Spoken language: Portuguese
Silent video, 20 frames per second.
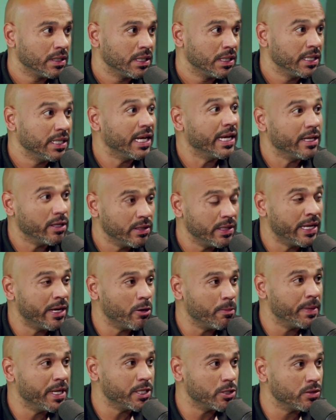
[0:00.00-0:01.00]
E aí,
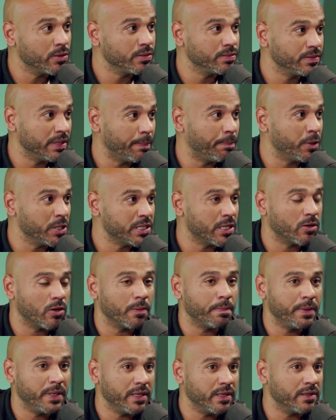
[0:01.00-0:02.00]
realmente, eu, depois da
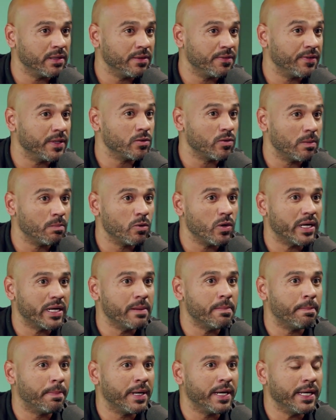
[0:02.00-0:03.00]
copinha, a gente fez uma boa
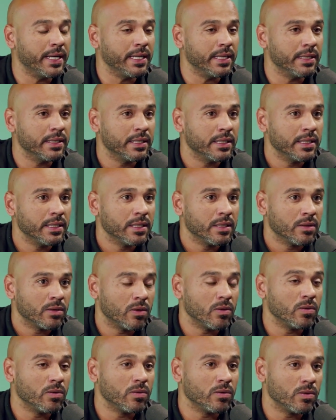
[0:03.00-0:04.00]
campanha
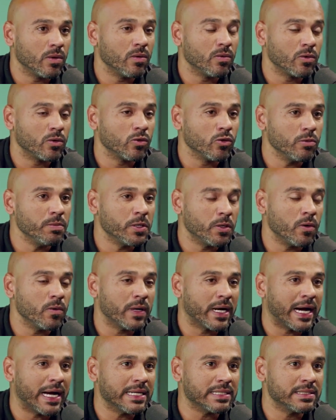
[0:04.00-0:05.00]
com, com o clube, com o
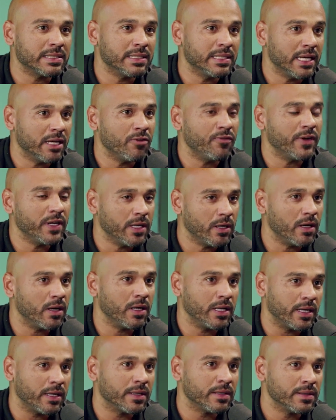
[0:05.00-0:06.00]
CATS. E aí eu falei:
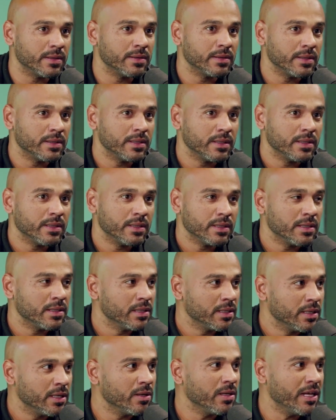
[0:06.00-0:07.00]
olha,
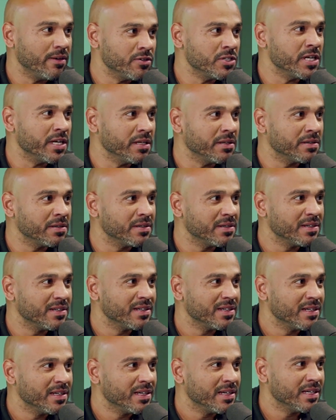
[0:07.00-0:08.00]
eu levo jeito.
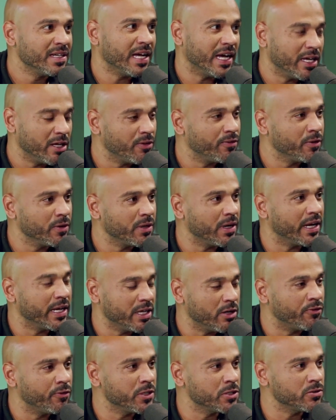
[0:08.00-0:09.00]
E aí eu fui,
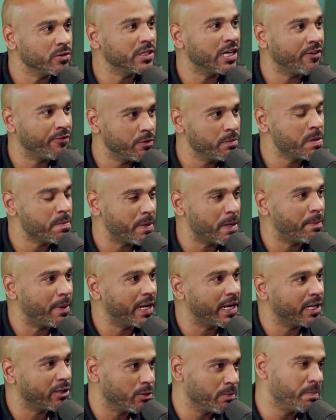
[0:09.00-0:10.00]
aí eu fui estudar, fui me
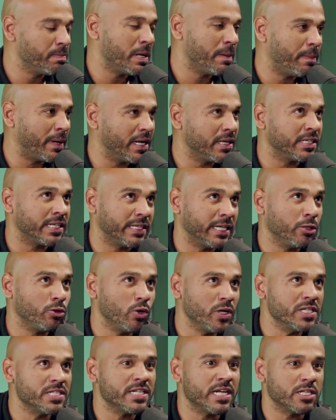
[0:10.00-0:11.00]
preparar, tô me preparando. Já tem
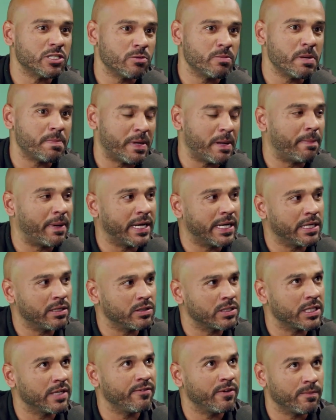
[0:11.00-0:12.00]
dois anos eu me preparando
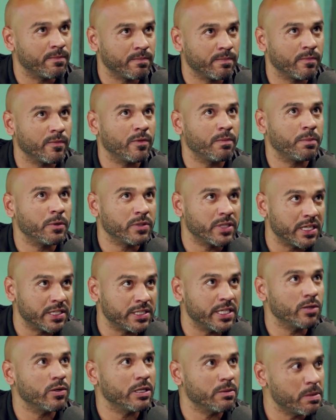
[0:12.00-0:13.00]
isso aí, vou, pro
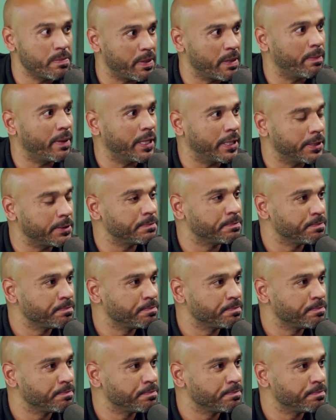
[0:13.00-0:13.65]
terceiro ano me preparando.